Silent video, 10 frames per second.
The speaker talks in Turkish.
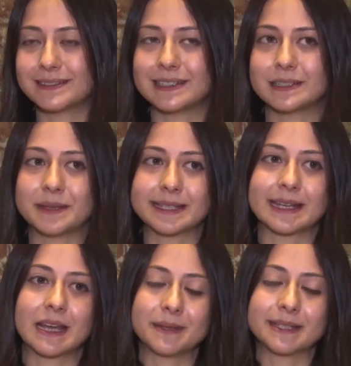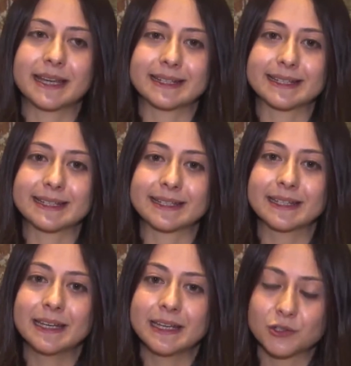E, mesela bir tanesi
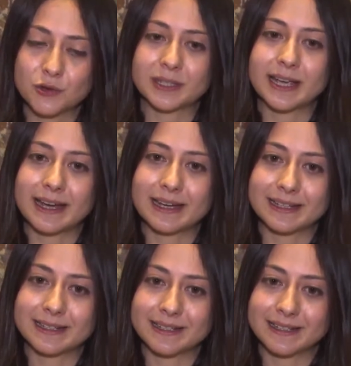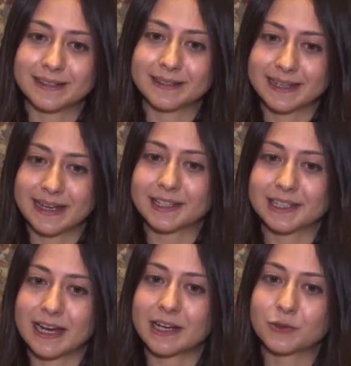çok değerli e,
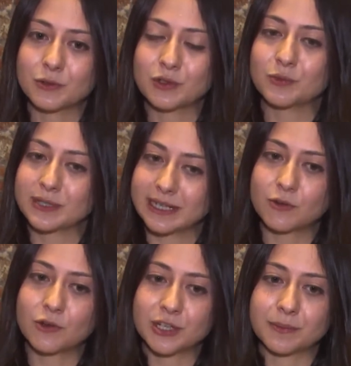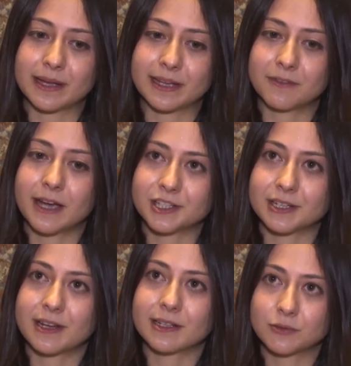sanatçılarla kurduğumuz Nil Kocamangil ve
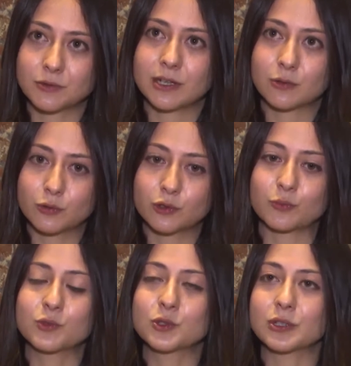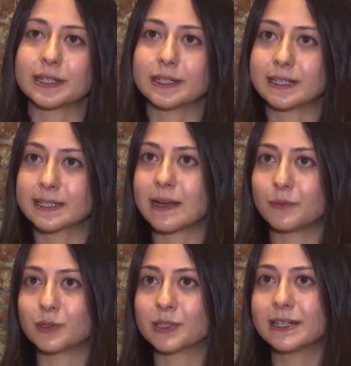Aycan Altıngül ile kurduğumuz e,
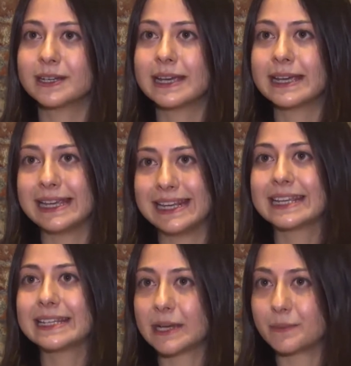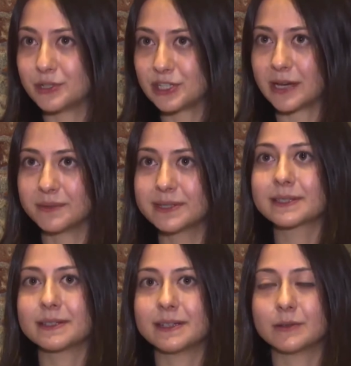İstanbul'da ilkini
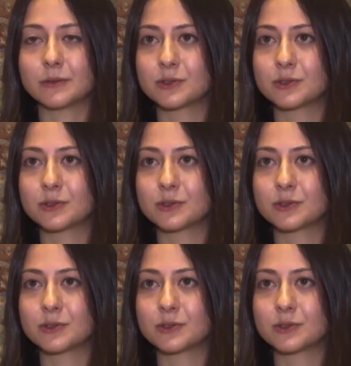yapacağımız e,